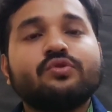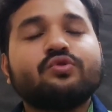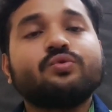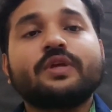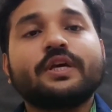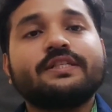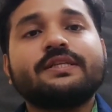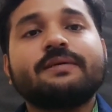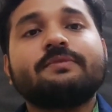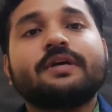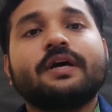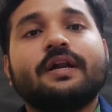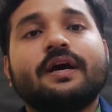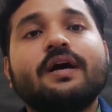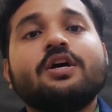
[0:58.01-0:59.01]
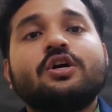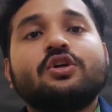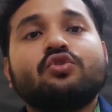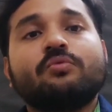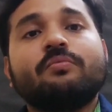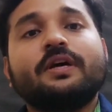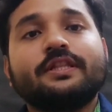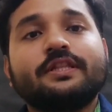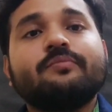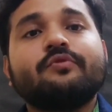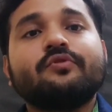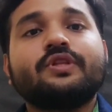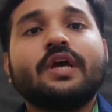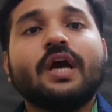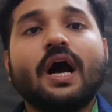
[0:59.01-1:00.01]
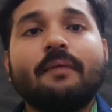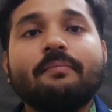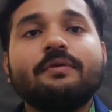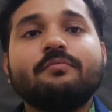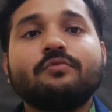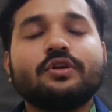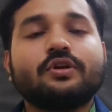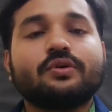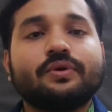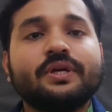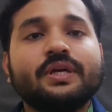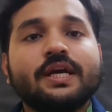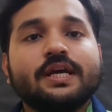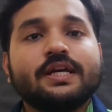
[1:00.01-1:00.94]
শুধু এক্সাম দেওয়া না তোমরা ইতিমধ্যে আমি মনে করি